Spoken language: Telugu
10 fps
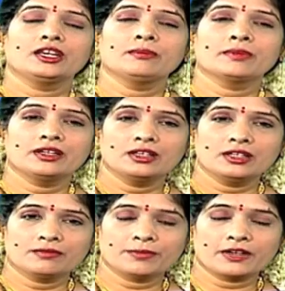ఈ ఈ
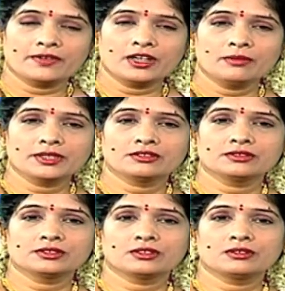ప్లవనామ
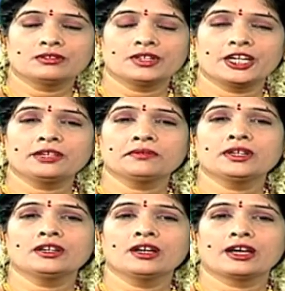సంవత్సరంలో
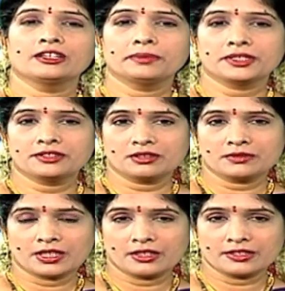ఎటువంటి ఆధిపత్యం
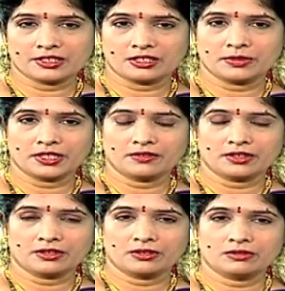రాని శని
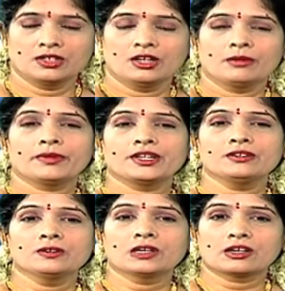భగవానుడు
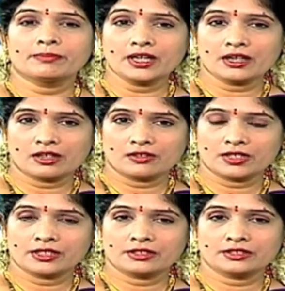మరియు
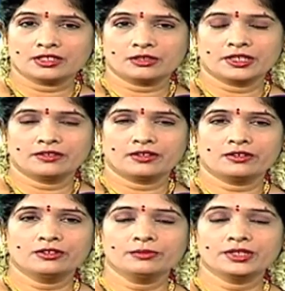కర్మకారకుడైన శని
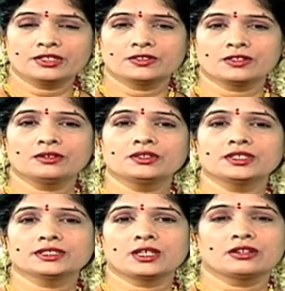భగవానుడు మీకు
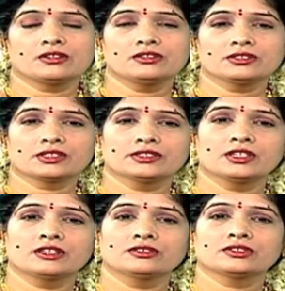చతుర్థ స్థానంలో
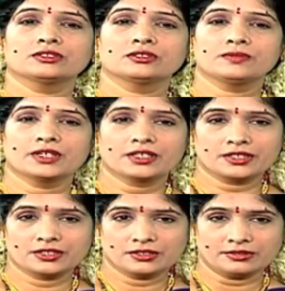సంచారం చేస్తూ
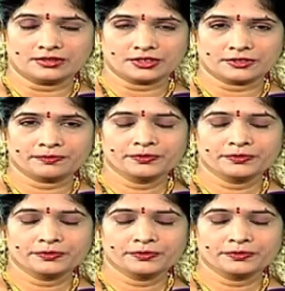వక్రిస్తూ ఉన్నాడు